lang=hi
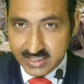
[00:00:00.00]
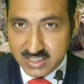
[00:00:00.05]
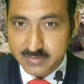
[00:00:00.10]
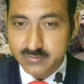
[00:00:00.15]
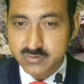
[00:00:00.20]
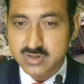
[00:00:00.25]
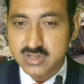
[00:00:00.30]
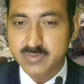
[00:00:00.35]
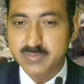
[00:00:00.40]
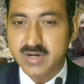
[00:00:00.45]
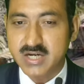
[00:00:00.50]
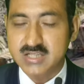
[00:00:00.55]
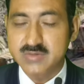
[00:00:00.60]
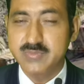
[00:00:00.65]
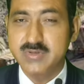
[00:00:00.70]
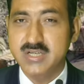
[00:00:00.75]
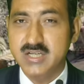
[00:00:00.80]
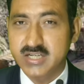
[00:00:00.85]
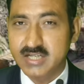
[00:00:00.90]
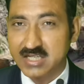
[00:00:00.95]
आगे हम उसकी बात
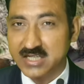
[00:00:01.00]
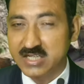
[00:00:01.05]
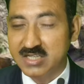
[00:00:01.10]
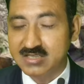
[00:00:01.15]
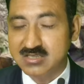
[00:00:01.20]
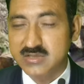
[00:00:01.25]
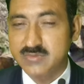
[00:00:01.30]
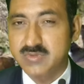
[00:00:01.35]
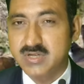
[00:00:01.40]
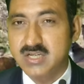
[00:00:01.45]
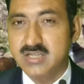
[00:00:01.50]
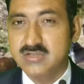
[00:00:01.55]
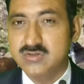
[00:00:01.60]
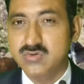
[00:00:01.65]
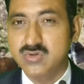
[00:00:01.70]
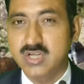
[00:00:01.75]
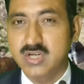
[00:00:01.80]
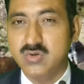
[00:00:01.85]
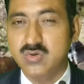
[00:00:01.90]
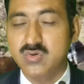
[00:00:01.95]
भी करेंगे कस्टम
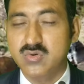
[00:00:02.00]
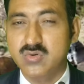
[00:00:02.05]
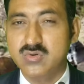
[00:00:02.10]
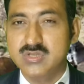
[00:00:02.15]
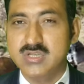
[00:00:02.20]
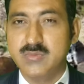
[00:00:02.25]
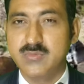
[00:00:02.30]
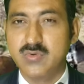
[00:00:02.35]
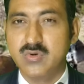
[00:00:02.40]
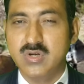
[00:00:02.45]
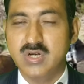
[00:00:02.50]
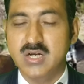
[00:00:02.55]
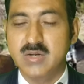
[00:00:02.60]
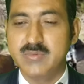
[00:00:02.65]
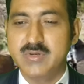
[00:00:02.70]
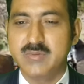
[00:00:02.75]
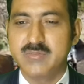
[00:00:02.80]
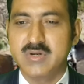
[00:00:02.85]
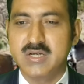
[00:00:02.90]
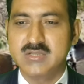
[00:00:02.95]
क्लियरेंस होता है कौन कौन सा बॉर्डर
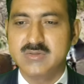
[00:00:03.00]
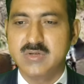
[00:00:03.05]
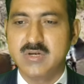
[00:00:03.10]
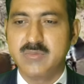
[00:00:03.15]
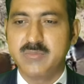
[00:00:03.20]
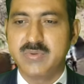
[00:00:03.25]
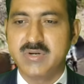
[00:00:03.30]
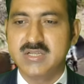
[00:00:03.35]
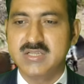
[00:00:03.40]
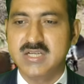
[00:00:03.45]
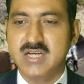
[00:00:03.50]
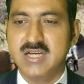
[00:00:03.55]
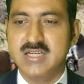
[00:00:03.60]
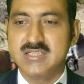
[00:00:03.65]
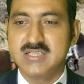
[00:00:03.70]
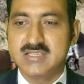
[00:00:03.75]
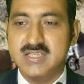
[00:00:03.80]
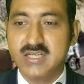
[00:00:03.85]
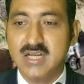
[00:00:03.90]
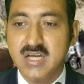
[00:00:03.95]
आपके पास पड़ता है
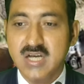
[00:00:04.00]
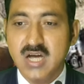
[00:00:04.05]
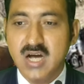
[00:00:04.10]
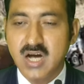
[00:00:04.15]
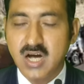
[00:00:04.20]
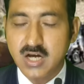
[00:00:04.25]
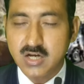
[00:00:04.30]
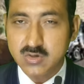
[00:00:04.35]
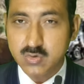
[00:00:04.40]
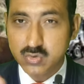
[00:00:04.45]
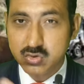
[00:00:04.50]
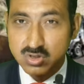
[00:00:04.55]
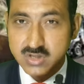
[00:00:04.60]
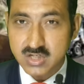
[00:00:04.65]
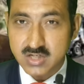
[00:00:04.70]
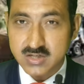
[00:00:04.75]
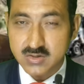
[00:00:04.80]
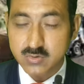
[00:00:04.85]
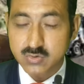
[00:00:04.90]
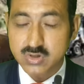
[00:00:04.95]
जैसे
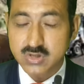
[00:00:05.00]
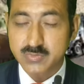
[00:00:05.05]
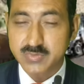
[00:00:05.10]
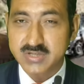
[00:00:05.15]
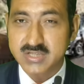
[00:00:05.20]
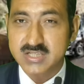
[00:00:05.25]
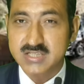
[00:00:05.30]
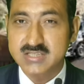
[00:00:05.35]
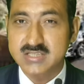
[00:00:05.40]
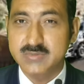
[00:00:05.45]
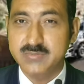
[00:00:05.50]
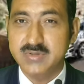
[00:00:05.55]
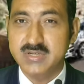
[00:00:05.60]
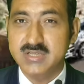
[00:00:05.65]
उत्तर उत्तर प्रदेश से